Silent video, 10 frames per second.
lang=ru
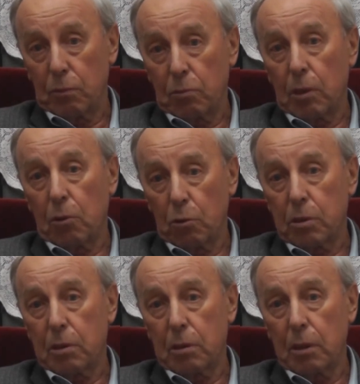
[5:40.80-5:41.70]

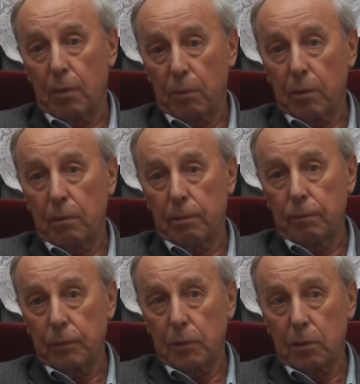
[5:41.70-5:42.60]
удалось нам,
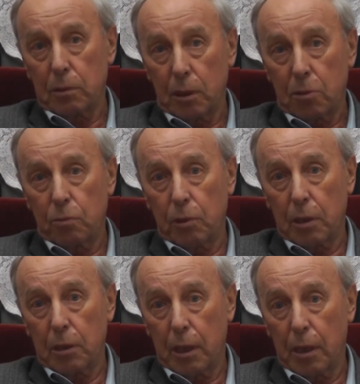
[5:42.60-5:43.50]
значит,
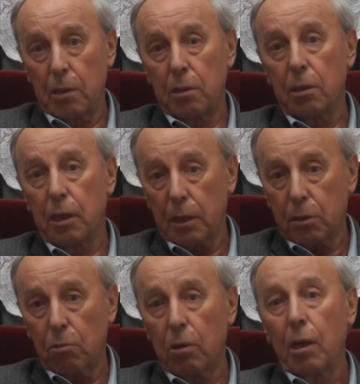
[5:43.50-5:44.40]
благодаря и
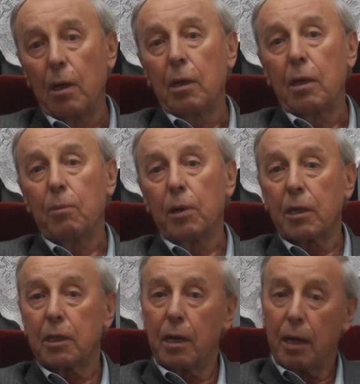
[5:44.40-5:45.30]
директору, и
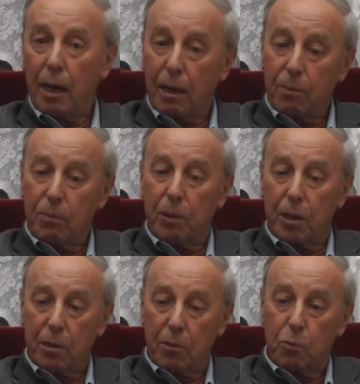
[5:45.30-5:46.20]
благодаря
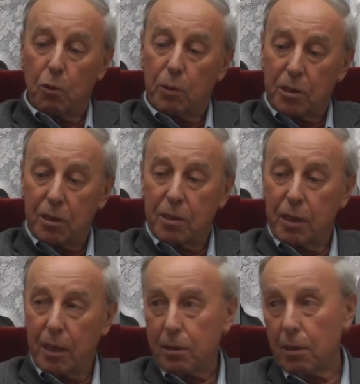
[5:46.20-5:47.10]
большой помощи
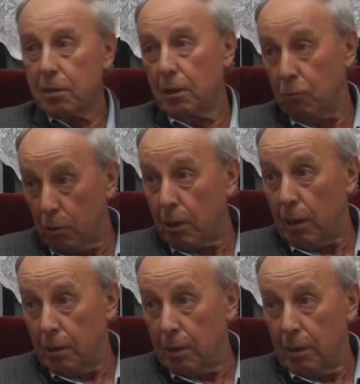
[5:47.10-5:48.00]
директора завода,
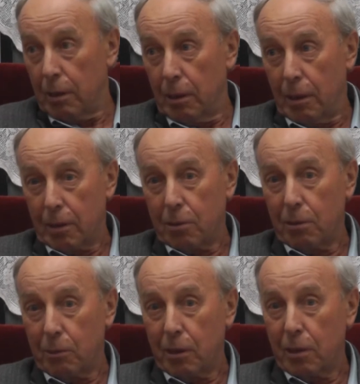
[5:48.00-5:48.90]

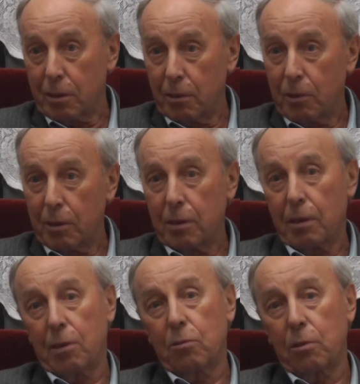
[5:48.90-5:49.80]
Антона Михайловича Добрынина,
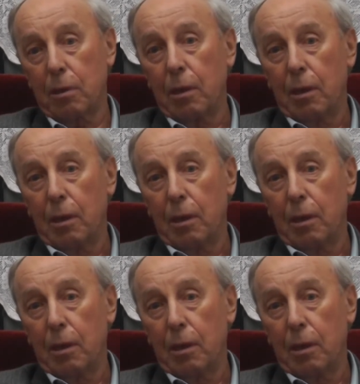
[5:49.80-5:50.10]
который